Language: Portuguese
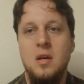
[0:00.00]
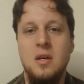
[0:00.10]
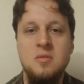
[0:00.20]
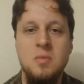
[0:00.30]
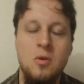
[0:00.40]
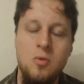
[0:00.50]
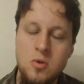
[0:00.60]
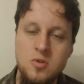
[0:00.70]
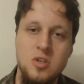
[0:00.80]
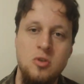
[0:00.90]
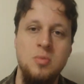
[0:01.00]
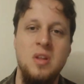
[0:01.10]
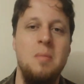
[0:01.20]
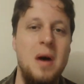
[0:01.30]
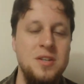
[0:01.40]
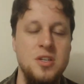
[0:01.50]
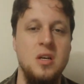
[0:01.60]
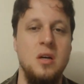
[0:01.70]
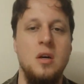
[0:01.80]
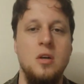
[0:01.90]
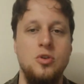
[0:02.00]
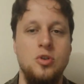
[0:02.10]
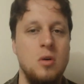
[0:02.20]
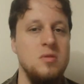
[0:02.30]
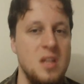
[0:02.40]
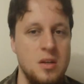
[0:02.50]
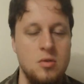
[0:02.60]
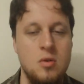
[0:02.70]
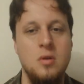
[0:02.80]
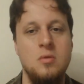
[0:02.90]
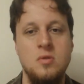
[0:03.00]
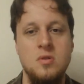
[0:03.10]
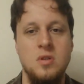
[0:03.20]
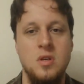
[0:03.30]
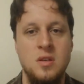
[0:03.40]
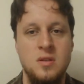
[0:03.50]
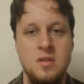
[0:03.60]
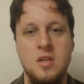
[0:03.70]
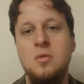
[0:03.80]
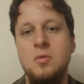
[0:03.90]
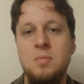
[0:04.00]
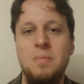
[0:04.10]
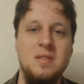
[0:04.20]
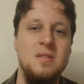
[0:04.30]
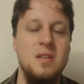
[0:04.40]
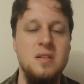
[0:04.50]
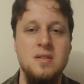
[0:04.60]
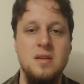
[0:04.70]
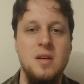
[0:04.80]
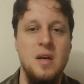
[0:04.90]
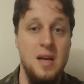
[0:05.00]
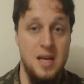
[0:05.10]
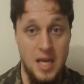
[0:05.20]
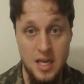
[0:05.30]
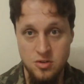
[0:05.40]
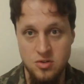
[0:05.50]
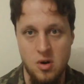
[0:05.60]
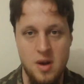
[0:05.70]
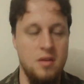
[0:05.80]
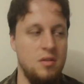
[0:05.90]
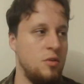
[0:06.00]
e esse mini curso tinha como temática jogos eletrônicos, ensino e pesquisa em história.